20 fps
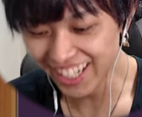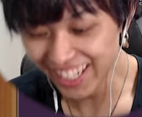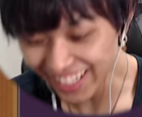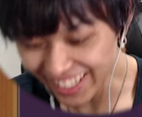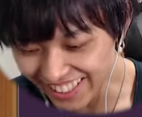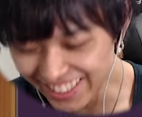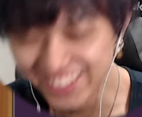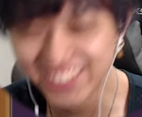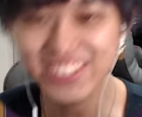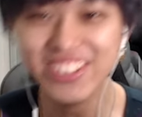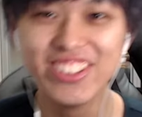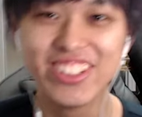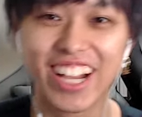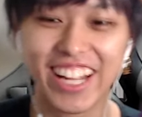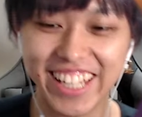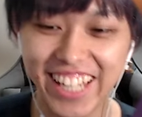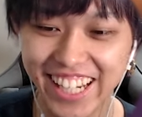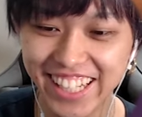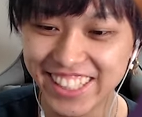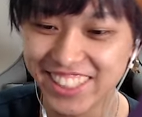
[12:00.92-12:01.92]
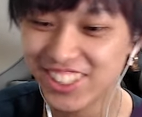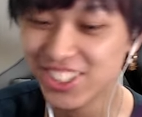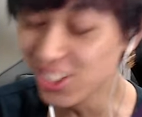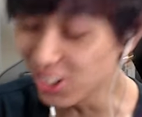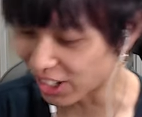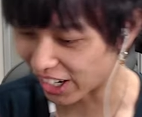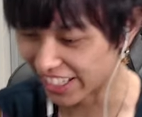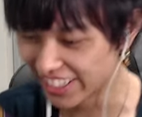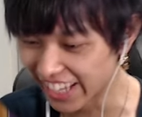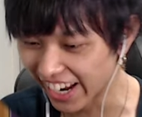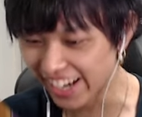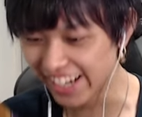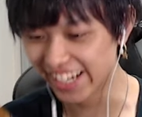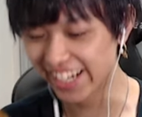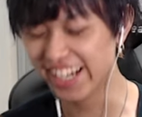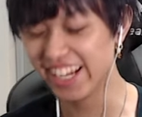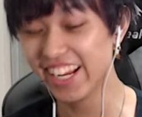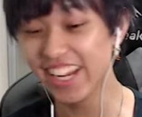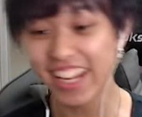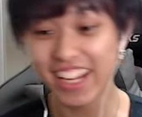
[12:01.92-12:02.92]
れニューがない、ニューがない。
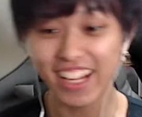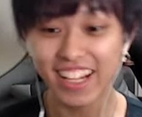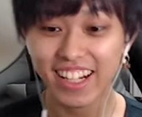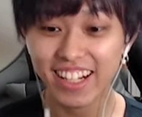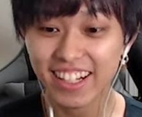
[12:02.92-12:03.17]
え